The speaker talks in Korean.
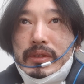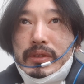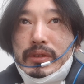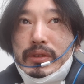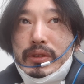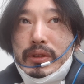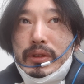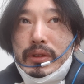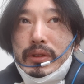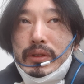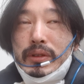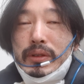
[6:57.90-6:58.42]

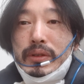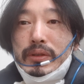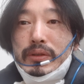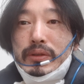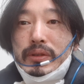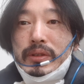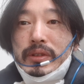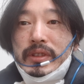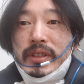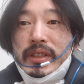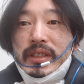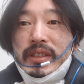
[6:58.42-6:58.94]

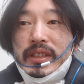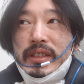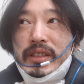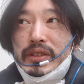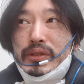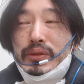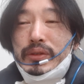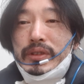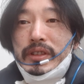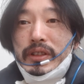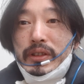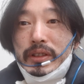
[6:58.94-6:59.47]
저도 이제 제
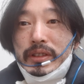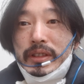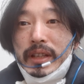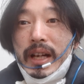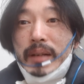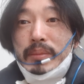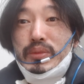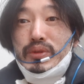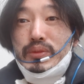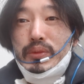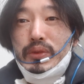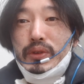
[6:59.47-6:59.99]
친구들이 거의 다
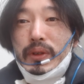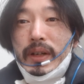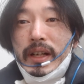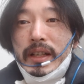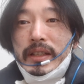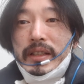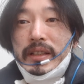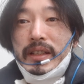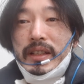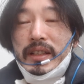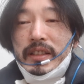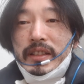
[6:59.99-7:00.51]
학부모고
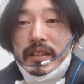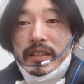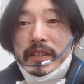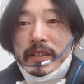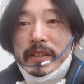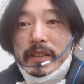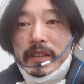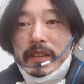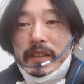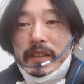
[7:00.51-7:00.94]
하니까는